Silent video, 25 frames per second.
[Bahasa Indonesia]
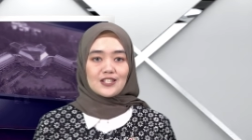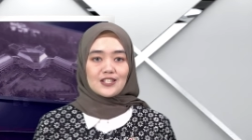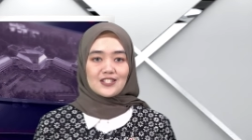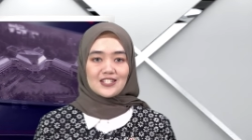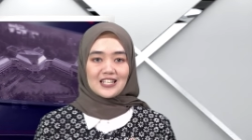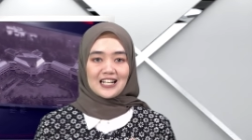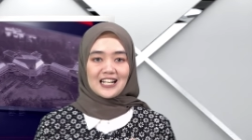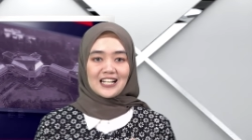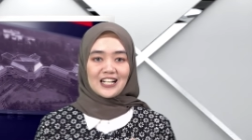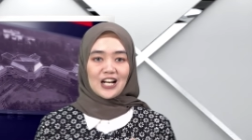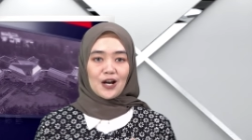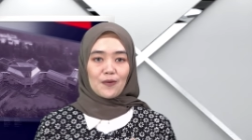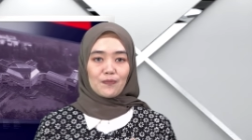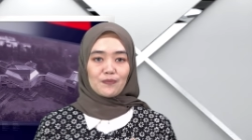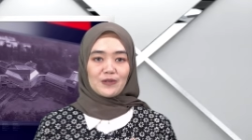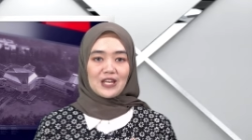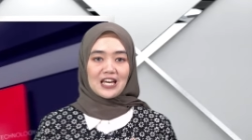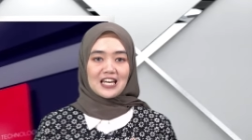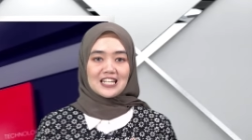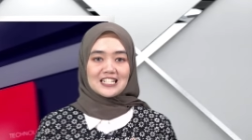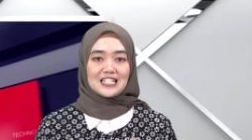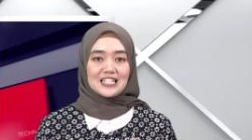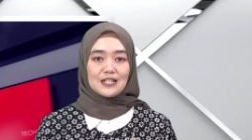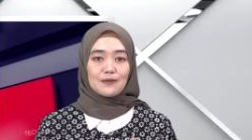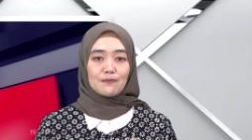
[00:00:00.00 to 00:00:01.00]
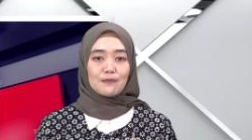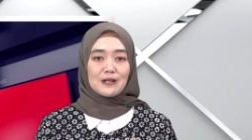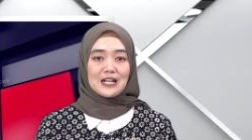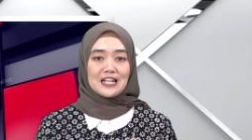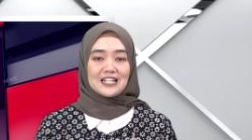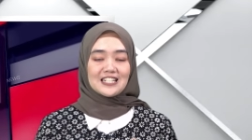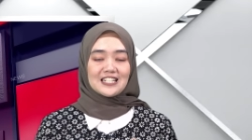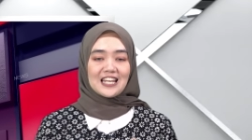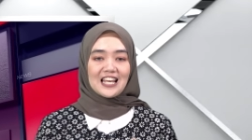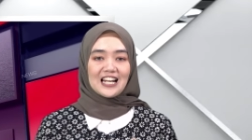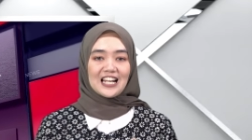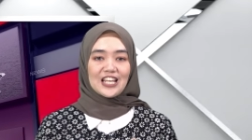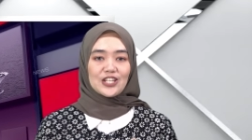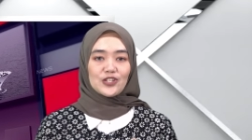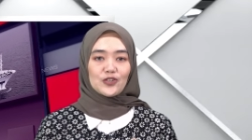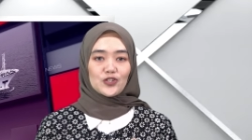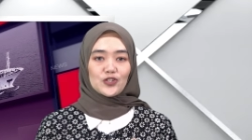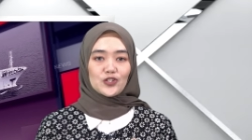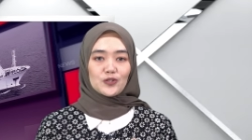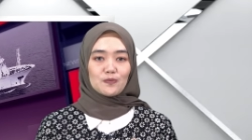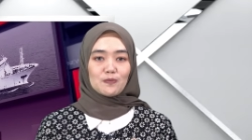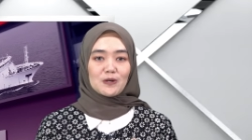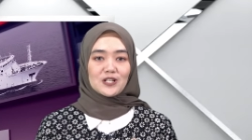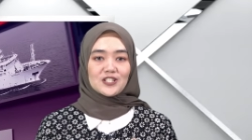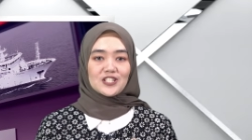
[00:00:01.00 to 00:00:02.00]
Selengkapnya di Brain Daily
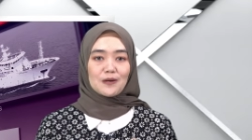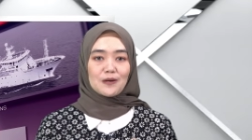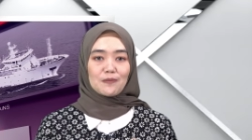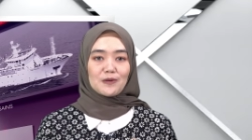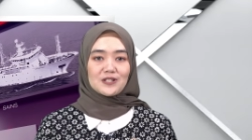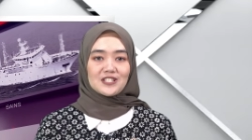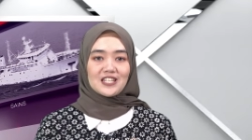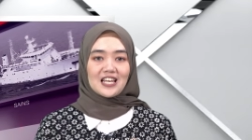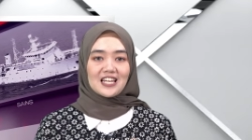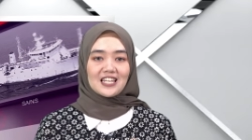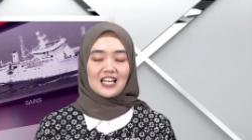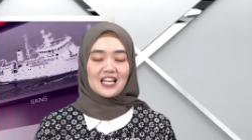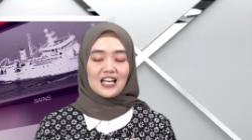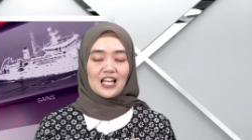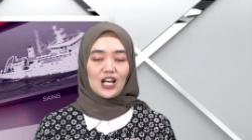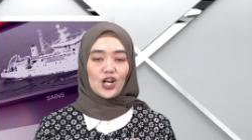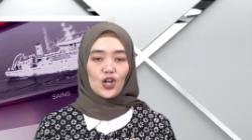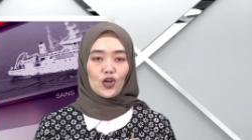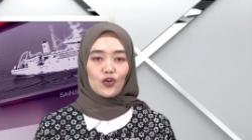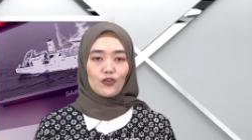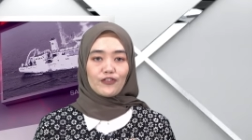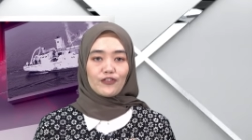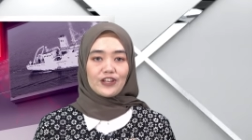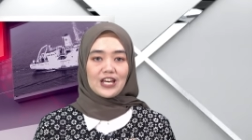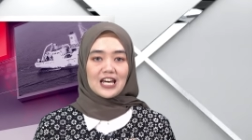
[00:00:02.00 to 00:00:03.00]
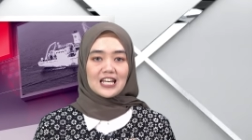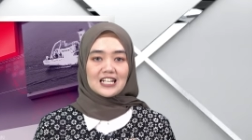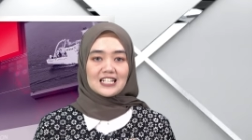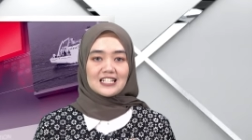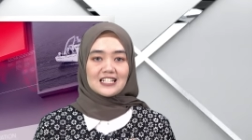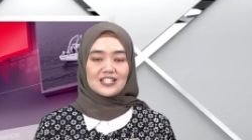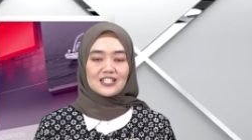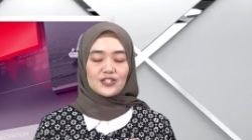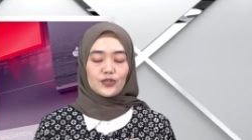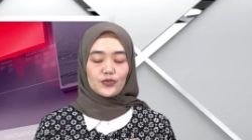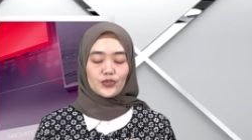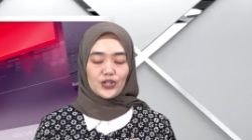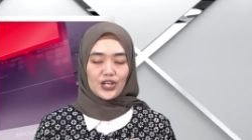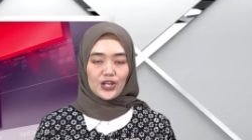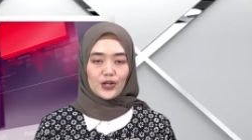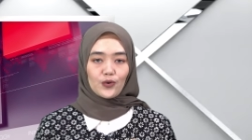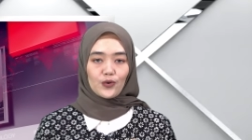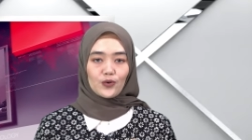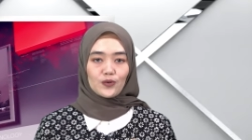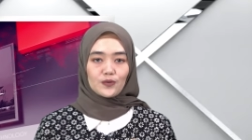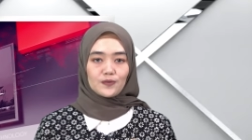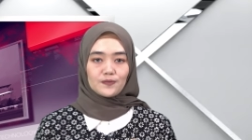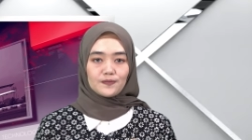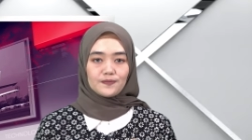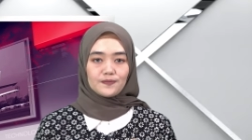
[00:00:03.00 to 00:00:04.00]
News bersama saya Loviana Suseno.